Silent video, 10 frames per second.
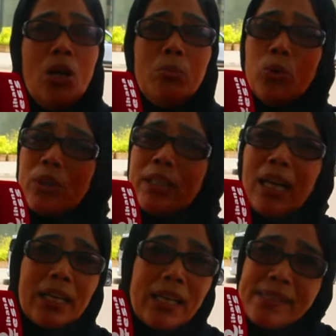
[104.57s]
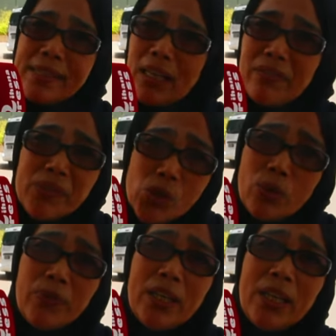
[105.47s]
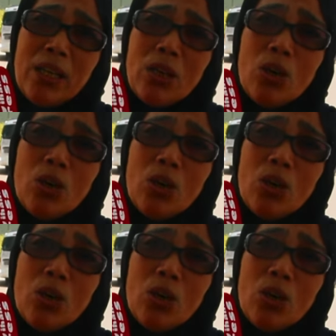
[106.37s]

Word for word: مول الدار كان ساكن في السفلي